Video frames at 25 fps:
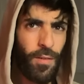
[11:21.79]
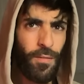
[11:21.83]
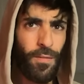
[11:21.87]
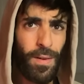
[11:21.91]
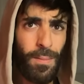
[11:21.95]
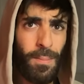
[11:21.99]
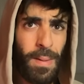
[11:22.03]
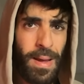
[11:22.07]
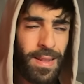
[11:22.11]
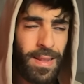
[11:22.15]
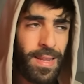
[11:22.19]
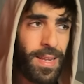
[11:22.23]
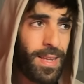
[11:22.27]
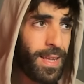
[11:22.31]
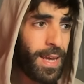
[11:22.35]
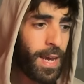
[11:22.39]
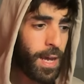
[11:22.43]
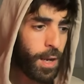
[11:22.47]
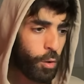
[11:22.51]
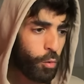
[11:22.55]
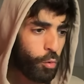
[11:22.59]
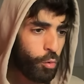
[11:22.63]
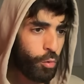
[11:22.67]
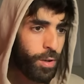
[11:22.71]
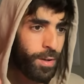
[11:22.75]
في المعده
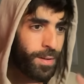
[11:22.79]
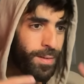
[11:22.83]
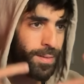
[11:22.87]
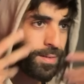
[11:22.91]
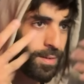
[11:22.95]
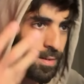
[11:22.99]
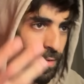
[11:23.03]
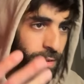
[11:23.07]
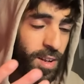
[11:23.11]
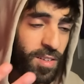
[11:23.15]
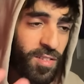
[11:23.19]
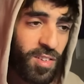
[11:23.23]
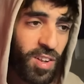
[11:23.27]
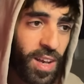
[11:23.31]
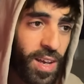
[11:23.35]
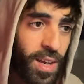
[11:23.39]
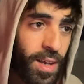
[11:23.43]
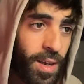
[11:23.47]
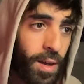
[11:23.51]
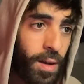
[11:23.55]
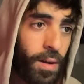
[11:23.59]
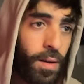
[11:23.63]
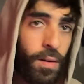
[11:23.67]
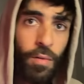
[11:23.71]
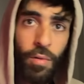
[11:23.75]
ديالك
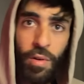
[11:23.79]
وتتقير